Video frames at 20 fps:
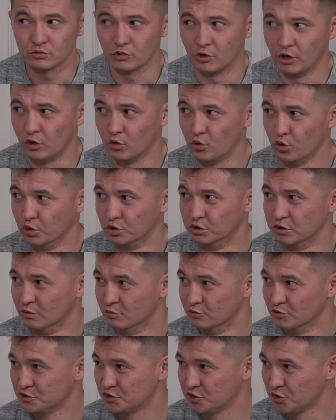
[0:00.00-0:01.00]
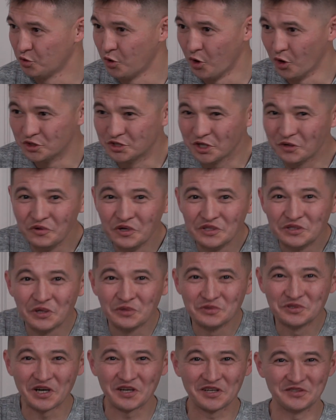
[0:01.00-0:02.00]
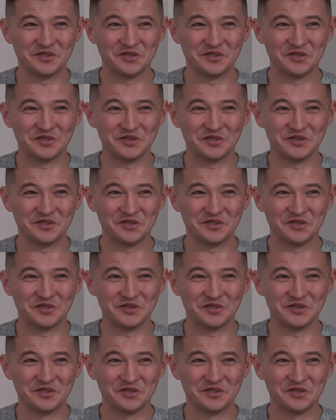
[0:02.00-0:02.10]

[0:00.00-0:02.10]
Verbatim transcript: Какую там? С чего это вы вдруг